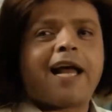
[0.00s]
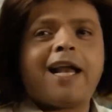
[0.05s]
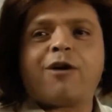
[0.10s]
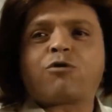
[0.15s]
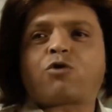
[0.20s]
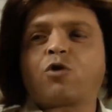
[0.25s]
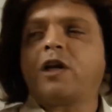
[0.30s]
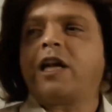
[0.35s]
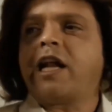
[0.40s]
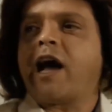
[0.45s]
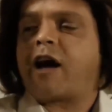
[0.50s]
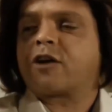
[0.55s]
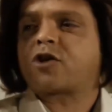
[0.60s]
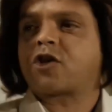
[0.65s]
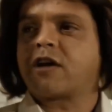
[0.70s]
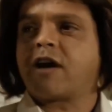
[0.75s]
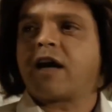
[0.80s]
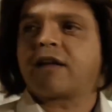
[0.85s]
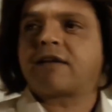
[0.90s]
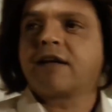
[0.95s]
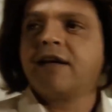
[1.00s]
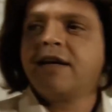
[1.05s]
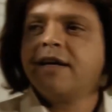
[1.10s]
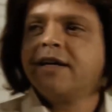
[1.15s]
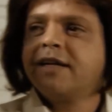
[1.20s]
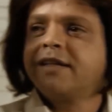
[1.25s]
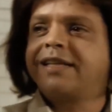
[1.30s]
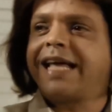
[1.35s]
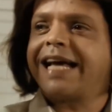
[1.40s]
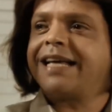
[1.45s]
عليا وتقولي لي حشرات استاذ ماجد حضرتك
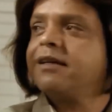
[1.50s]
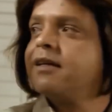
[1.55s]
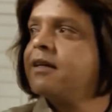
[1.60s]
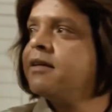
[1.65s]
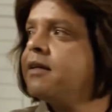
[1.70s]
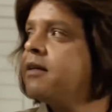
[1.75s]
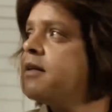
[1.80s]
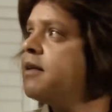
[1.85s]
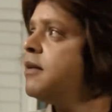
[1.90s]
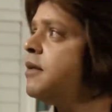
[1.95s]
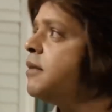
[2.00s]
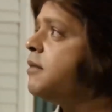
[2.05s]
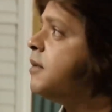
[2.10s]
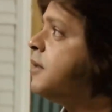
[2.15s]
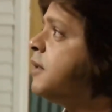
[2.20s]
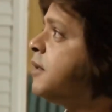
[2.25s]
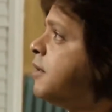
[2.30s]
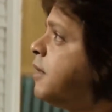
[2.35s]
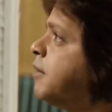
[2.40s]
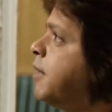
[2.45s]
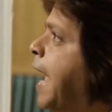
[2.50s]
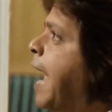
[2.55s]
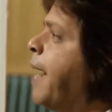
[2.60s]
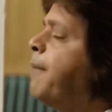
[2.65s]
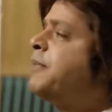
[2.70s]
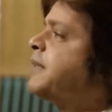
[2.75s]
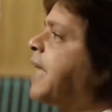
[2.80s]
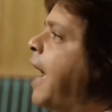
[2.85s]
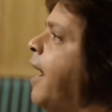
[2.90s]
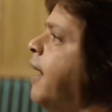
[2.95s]
كنت اطول من كده بكتير
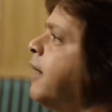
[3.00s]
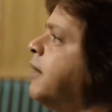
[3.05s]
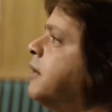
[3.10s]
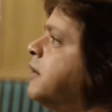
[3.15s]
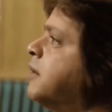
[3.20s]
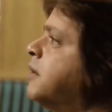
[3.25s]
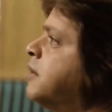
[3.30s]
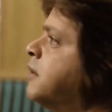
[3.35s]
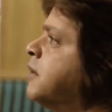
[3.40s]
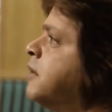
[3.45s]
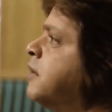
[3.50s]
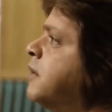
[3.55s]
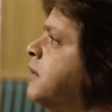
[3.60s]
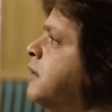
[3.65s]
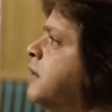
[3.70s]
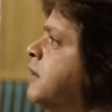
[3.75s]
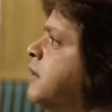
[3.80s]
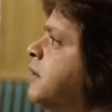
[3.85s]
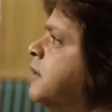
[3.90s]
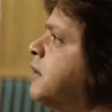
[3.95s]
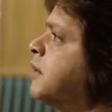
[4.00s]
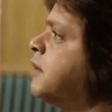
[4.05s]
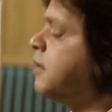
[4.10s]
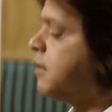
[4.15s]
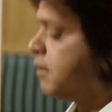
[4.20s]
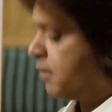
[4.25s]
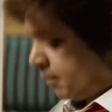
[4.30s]
امتى اذا انا